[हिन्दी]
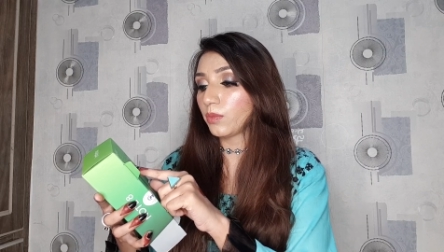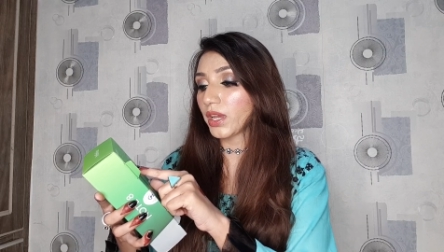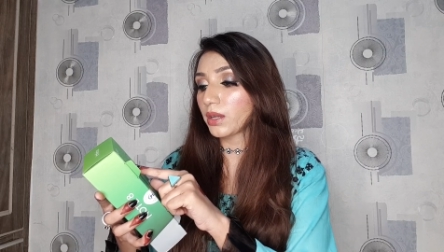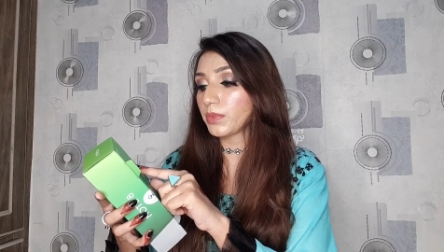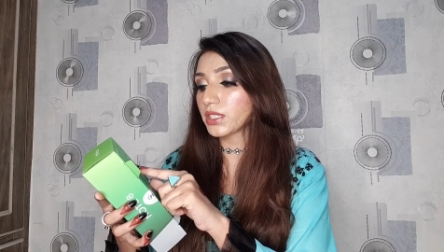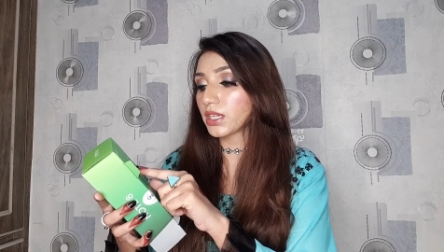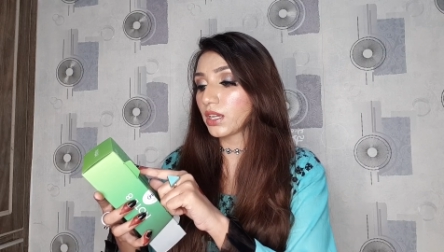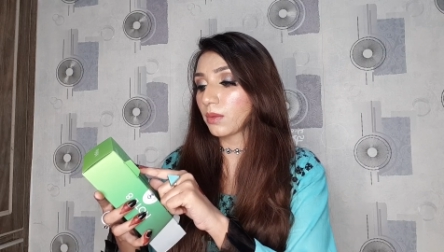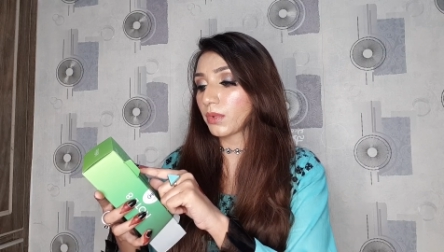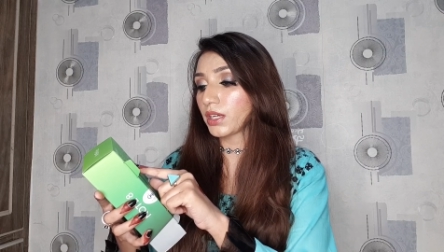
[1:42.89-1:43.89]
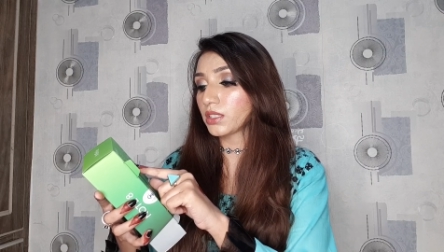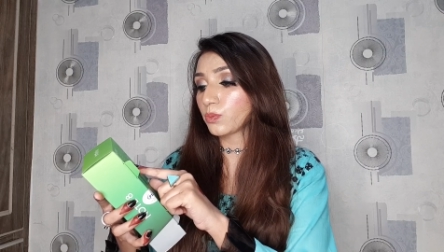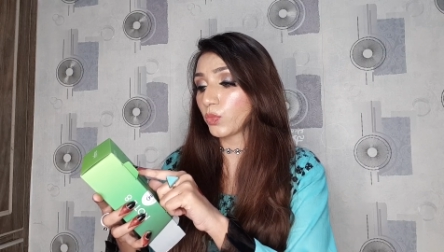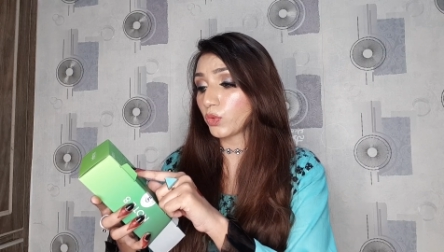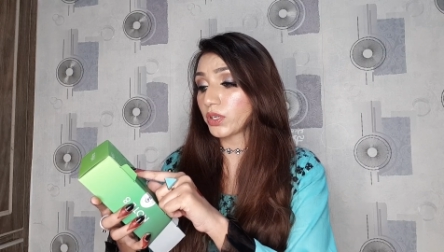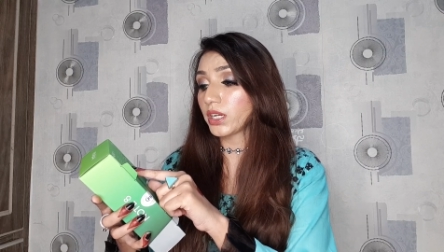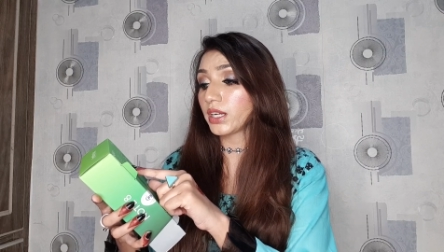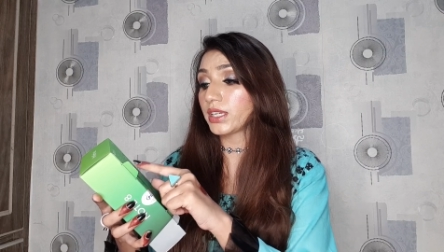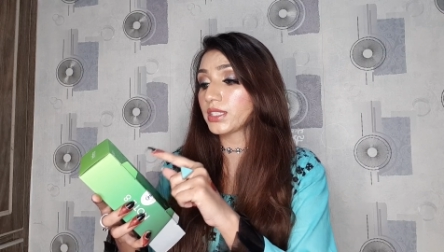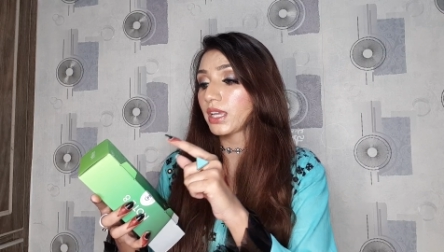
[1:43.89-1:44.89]
मेगा पिक्सल है प्लस पोर्ट्रेट
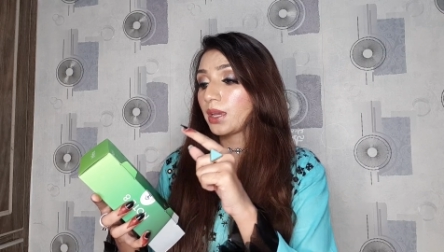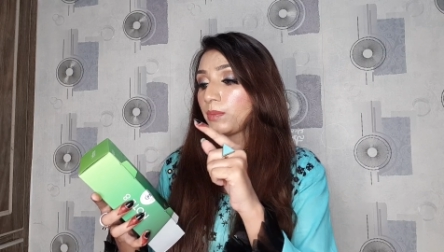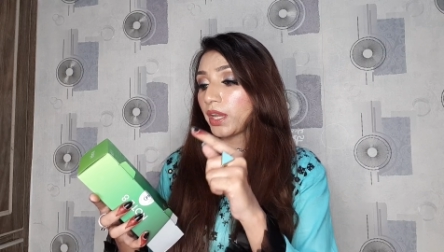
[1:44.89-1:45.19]
लेंस है